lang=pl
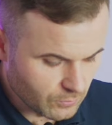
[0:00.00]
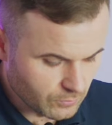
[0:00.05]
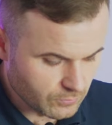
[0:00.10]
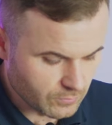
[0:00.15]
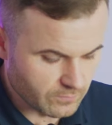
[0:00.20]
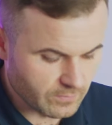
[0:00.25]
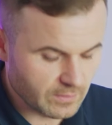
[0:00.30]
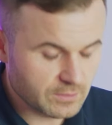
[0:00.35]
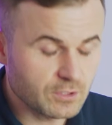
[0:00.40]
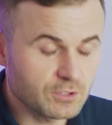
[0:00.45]

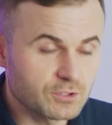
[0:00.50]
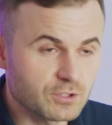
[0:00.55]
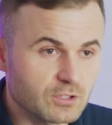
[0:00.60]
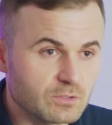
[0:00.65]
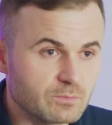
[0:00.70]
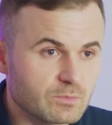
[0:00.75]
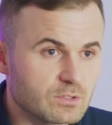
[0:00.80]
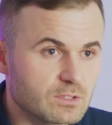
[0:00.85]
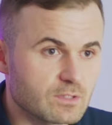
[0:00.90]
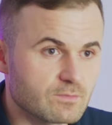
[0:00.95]
Lutowanie
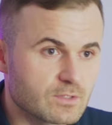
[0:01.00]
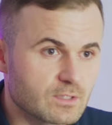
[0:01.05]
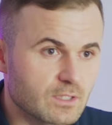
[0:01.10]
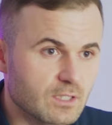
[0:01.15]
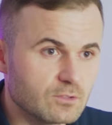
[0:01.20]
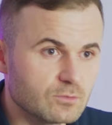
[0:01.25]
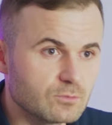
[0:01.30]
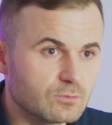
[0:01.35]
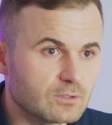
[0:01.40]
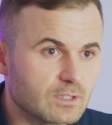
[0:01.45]
dzielimy ze
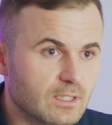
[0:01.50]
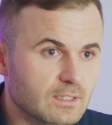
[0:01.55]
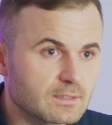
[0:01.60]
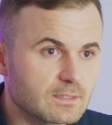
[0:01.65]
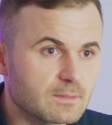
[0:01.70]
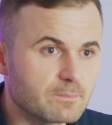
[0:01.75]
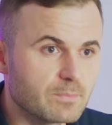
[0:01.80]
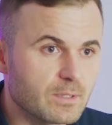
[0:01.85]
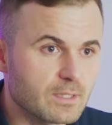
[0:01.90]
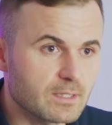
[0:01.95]
względu na
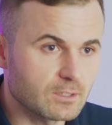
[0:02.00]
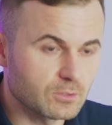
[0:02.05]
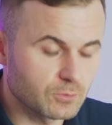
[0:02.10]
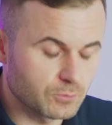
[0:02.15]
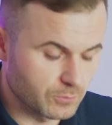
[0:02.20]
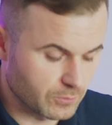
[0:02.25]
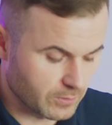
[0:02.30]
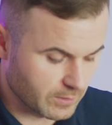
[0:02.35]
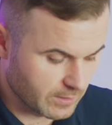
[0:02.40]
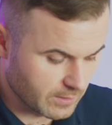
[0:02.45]

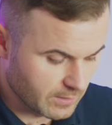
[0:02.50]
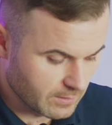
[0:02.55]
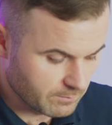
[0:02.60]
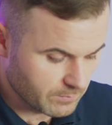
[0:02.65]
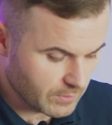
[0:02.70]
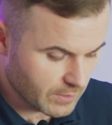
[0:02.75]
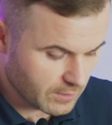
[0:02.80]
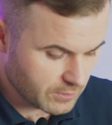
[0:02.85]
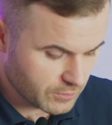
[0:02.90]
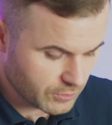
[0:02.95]
temperaturę.
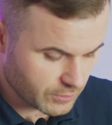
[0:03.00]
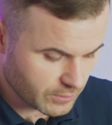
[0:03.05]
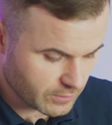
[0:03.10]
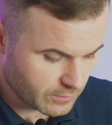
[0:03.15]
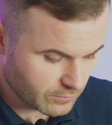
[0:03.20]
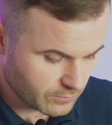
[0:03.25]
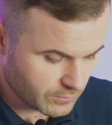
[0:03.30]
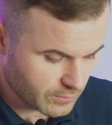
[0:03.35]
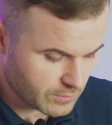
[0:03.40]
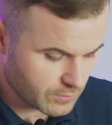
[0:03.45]
Pierwsze
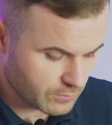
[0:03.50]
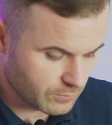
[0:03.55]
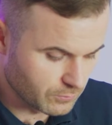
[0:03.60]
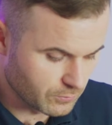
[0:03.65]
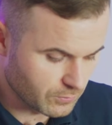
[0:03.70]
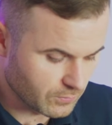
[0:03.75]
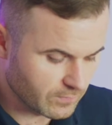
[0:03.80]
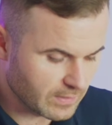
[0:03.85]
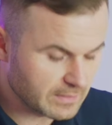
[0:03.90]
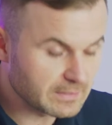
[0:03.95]
to jest
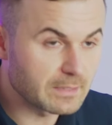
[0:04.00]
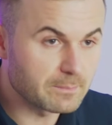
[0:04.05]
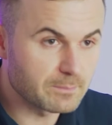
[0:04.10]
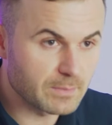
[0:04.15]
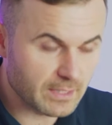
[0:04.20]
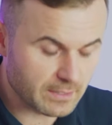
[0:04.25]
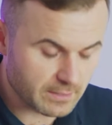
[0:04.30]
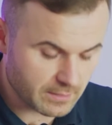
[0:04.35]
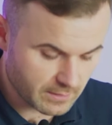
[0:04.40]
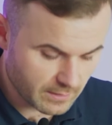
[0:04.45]
lutowanie
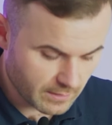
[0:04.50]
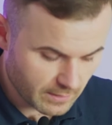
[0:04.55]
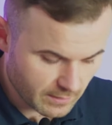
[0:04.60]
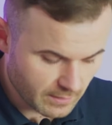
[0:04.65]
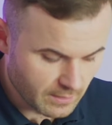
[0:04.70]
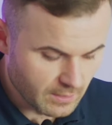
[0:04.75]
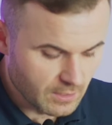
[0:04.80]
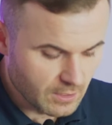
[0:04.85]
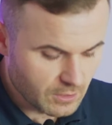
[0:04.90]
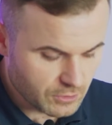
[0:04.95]

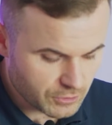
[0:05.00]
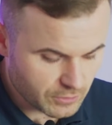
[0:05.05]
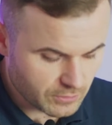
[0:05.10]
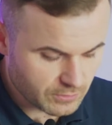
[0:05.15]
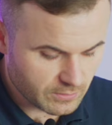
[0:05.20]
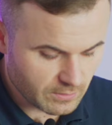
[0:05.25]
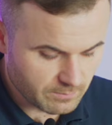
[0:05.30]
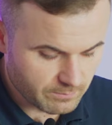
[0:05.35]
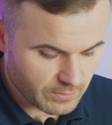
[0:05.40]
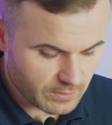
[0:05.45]
miękkie,
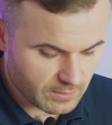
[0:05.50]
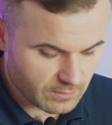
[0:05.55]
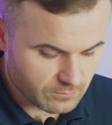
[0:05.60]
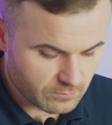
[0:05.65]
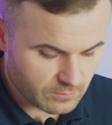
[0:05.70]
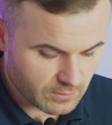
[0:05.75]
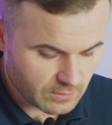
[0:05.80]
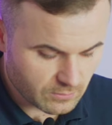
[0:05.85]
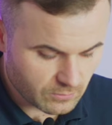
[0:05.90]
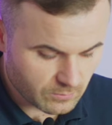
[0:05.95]
czyli
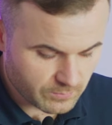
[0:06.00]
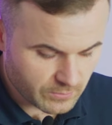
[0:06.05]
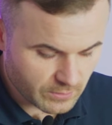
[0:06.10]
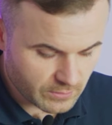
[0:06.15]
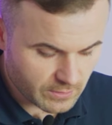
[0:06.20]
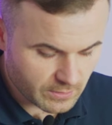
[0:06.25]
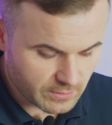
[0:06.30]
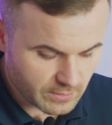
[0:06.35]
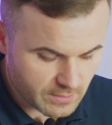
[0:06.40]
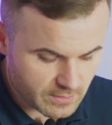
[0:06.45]
temperatura
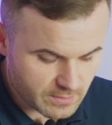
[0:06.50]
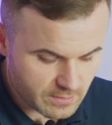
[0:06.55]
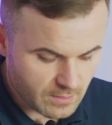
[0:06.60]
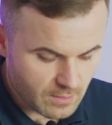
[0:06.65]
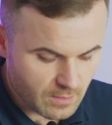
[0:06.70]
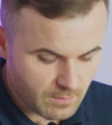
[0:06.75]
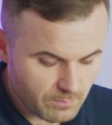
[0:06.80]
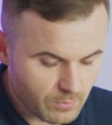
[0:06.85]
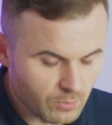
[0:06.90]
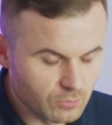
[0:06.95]
topnienia jest
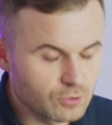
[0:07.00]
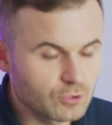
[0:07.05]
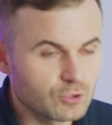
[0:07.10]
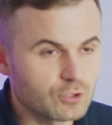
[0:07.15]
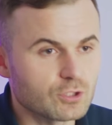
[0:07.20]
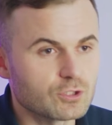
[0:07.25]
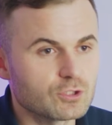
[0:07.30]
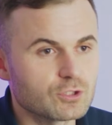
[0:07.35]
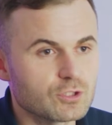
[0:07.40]
poniżej